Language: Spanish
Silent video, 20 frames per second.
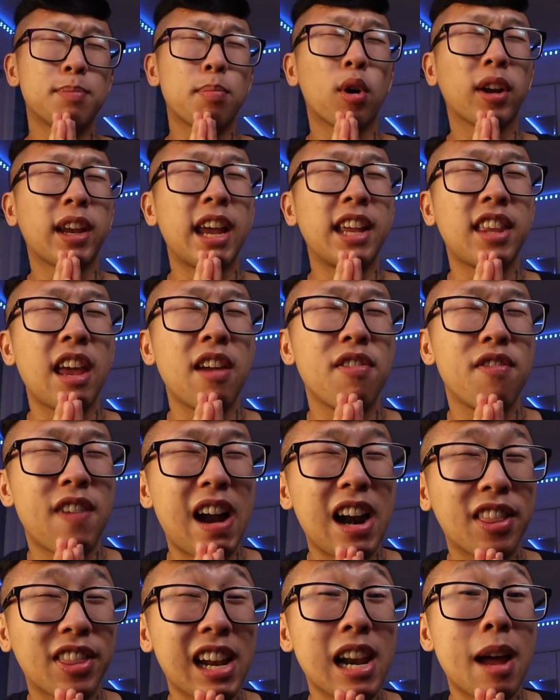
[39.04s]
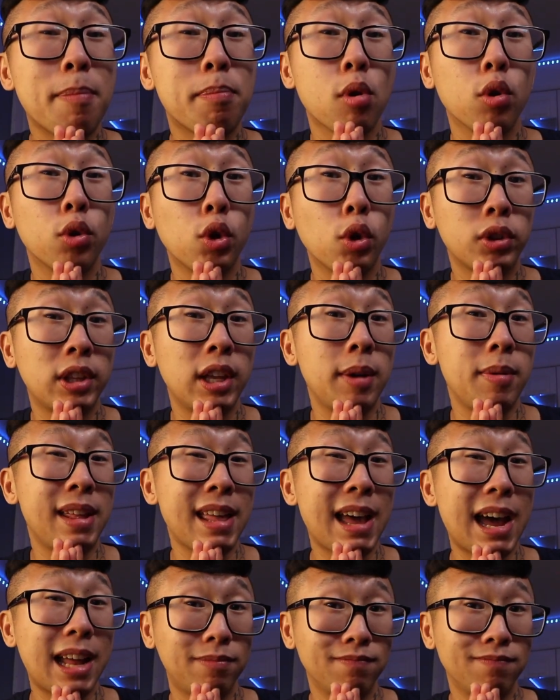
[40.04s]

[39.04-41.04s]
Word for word: porque te falta la productividad.